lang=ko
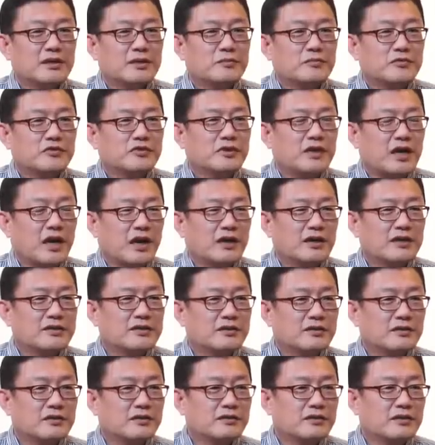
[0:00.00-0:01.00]
무슨
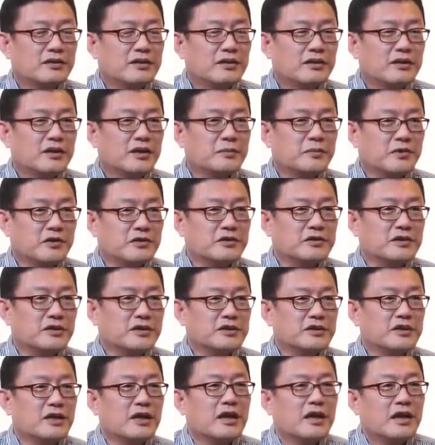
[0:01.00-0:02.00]
가나선 터트리는 게
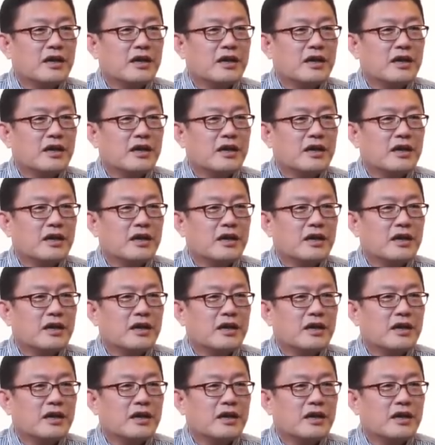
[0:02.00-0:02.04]
먼저겠어요.